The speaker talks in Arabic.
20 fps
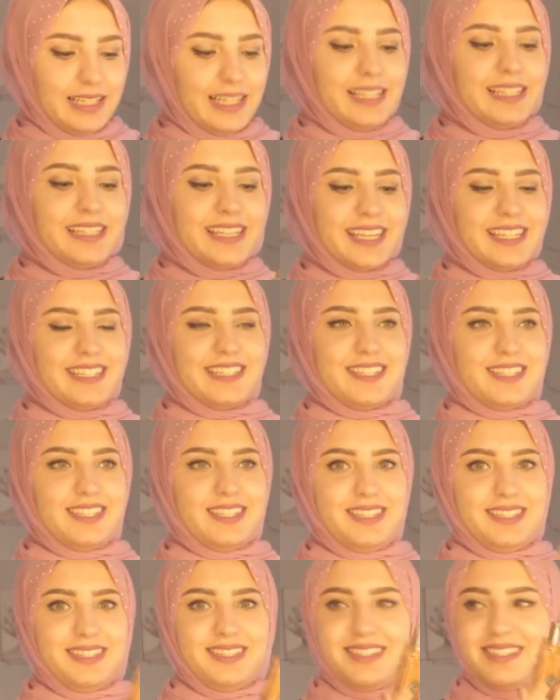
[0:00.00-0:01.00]
للكنز
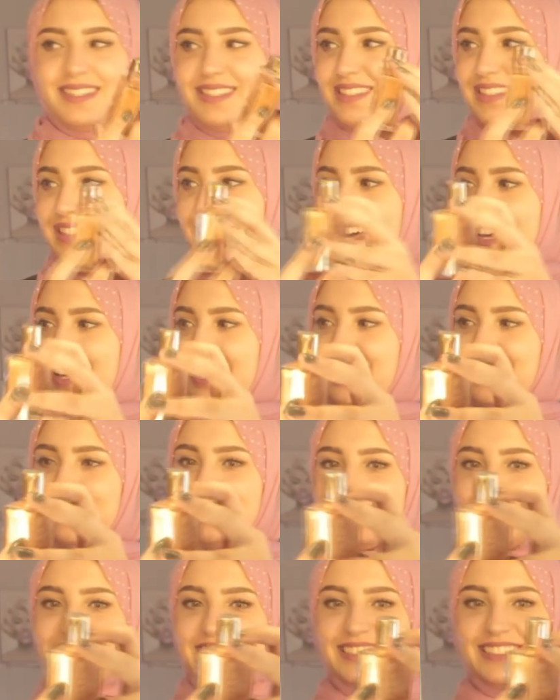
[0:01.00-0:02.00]
ده
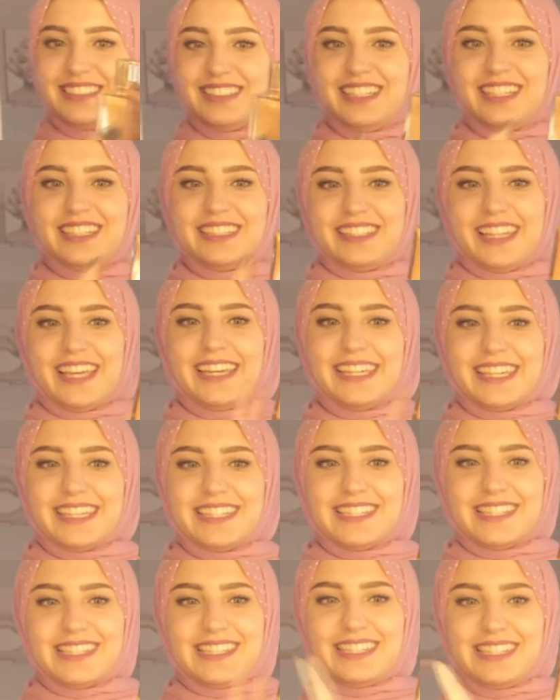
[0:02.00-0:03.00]
ده
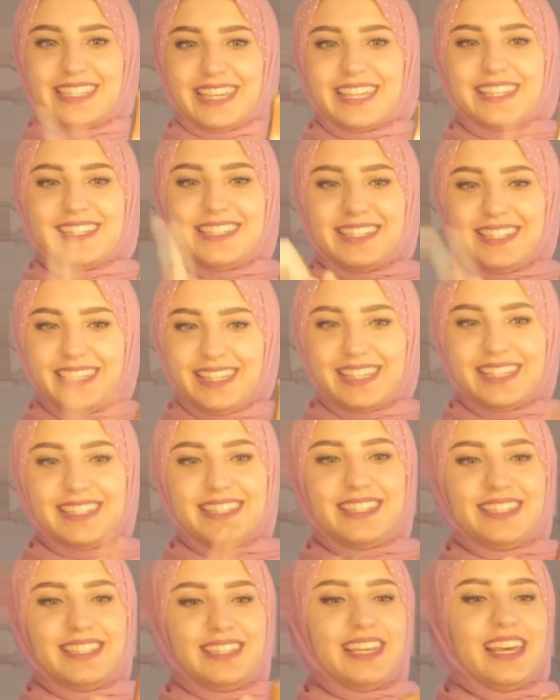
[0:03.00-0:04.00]
كنز كنز
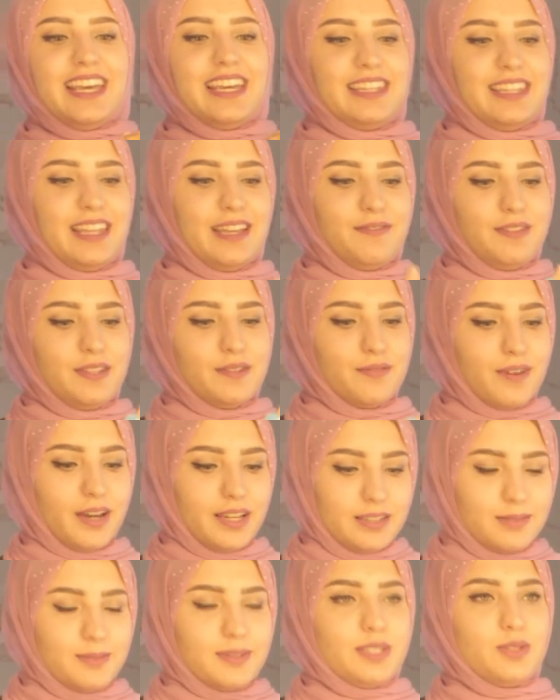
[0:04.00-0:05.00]
كنز ده فيه
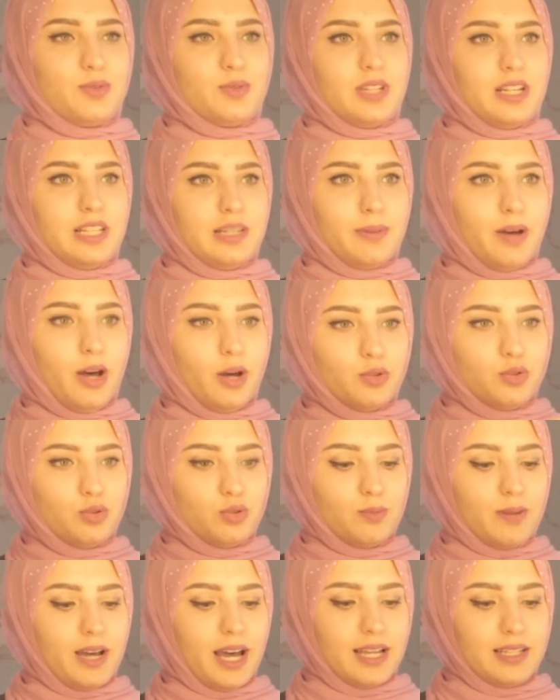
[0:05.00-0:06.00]
فيتامينز وده اللي
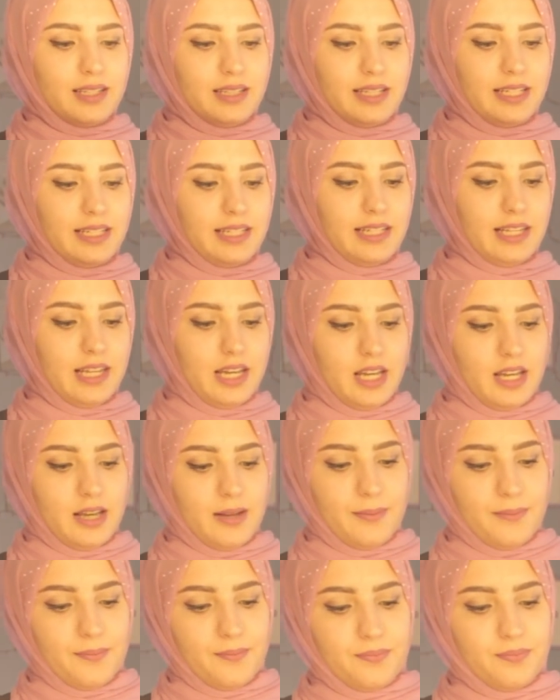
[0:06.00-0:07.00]
بحطه بعد
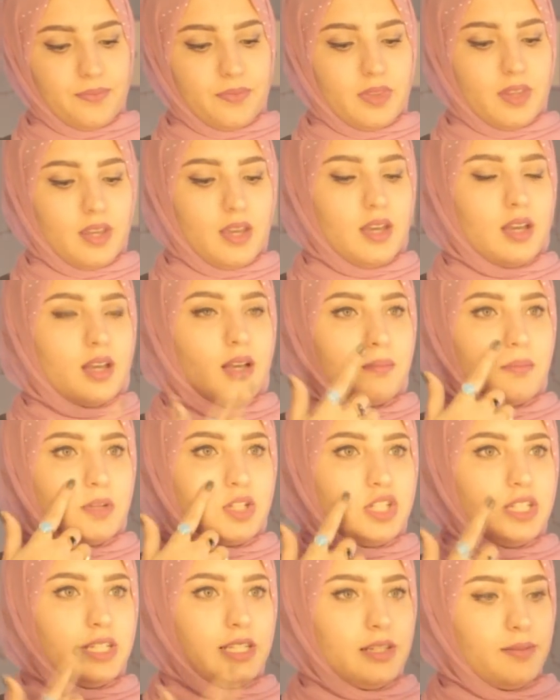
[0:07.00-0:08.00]

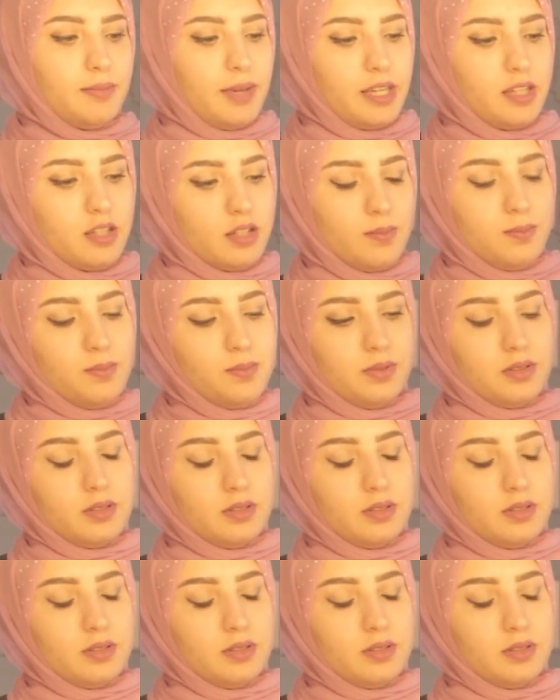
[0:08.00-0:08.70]
مشيل الميك اب